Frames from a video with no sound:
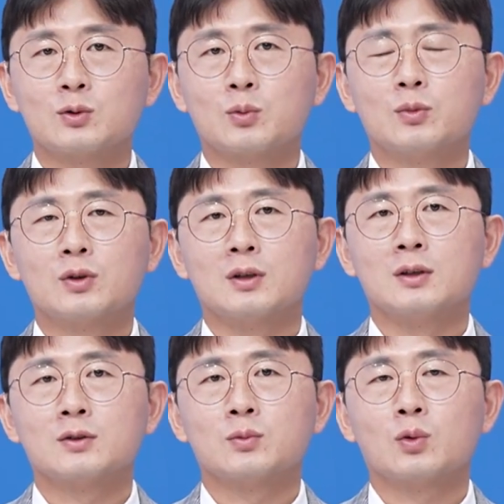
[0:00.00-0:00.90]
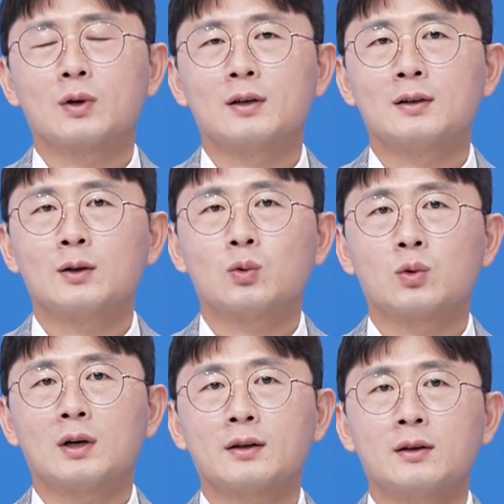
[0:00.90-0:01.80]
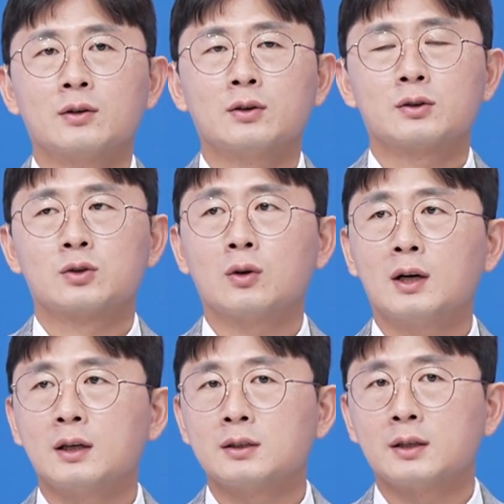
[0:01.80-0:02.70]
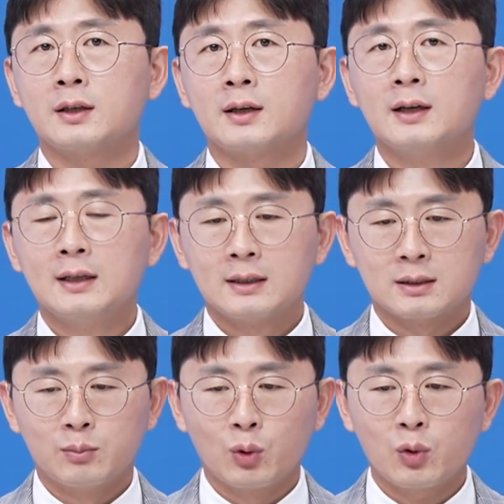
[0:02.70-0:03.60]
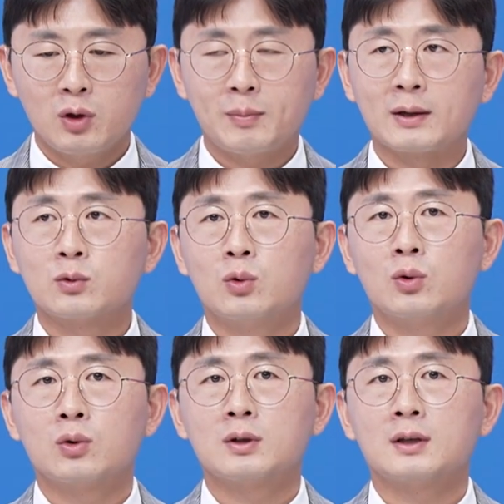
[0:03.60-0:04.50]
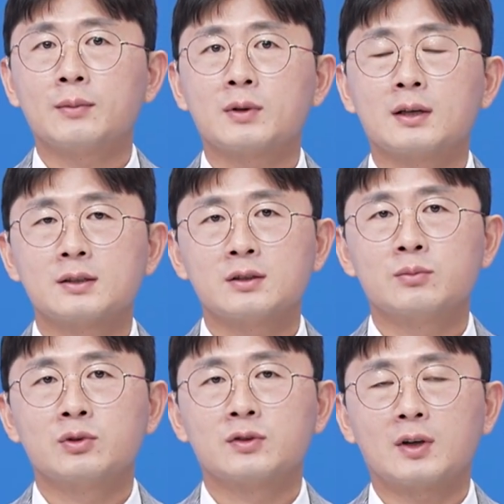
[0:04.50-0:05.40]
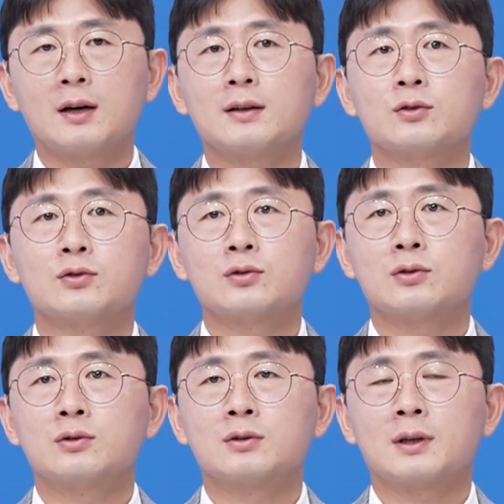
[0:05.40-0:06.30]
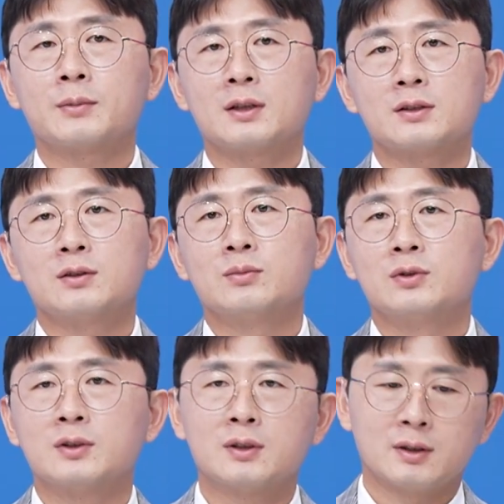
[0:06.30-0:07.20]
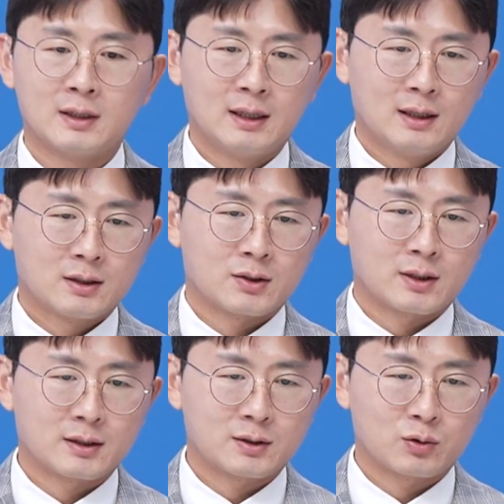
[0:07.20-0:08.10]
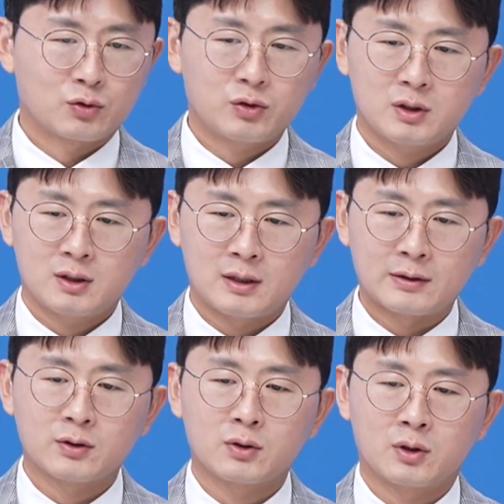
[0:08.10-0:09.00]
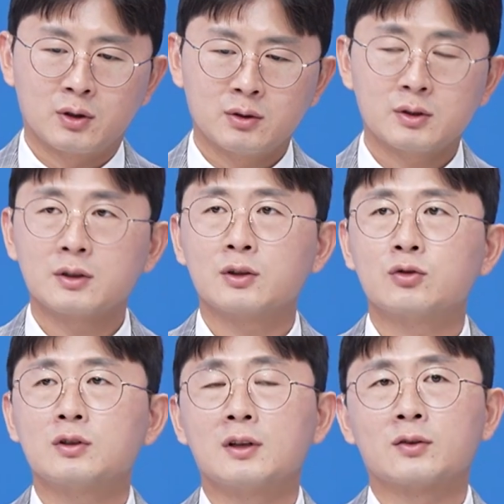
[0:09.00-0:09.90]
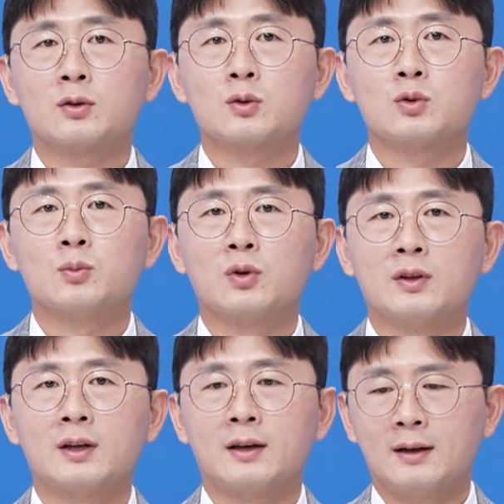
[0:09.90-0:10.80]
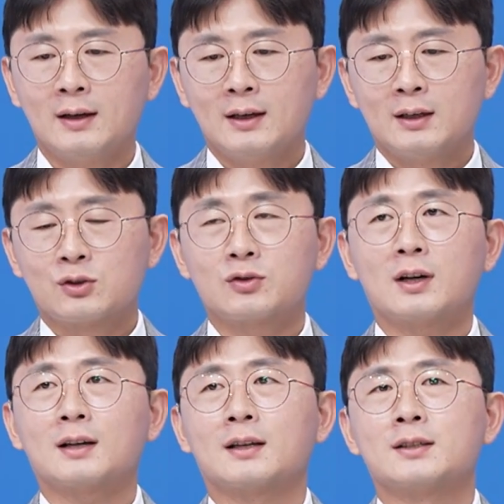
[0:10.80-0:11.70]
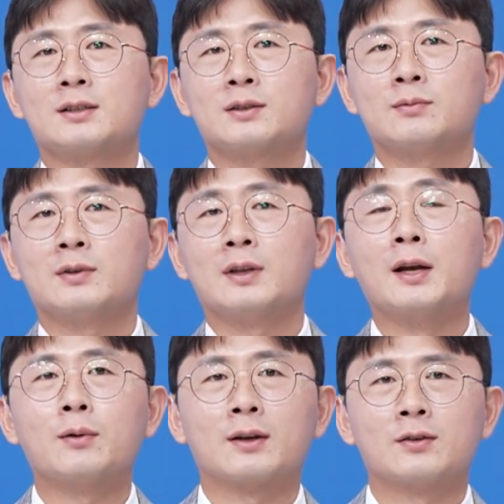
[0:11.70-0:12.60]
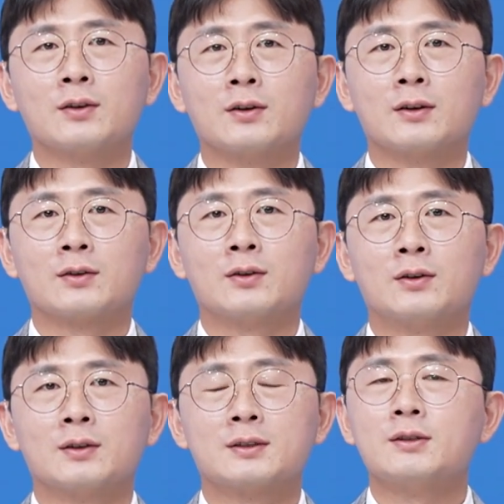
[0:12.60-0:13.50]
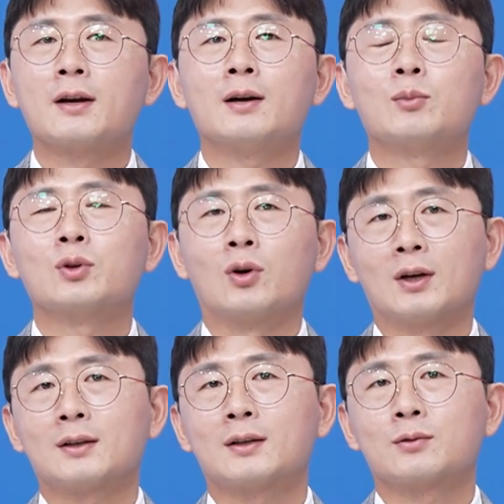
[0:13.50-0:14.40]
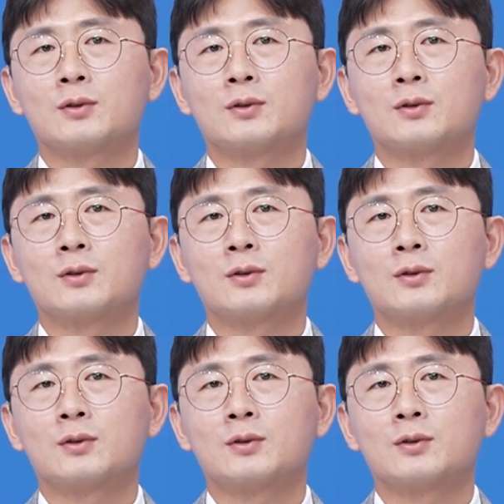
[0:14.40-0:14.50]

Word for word: 종목을 좀 소개를 하도록 할게요. 저와 이제 그 목요일 방송을 함께 하시는 분들, 상한가 스쿨을 함께 하시는 분들은 저랑 같이 또 수익을 냈었던, 최근에 수익을 냈었던 종목인데 주가가 다시 좀 내려왔어요. 그래서 기회가 한 번 더 왔다라고